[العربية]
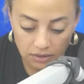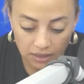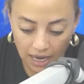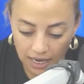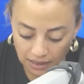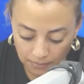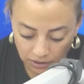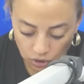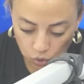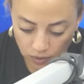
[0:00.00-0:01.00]
كالعادة بعد
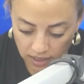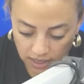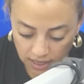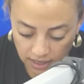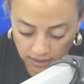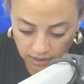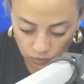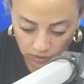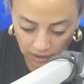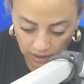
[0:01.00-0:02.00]
شوية
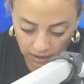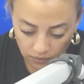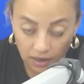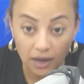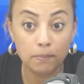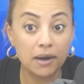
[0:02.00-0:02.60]
نعود على إخر أهم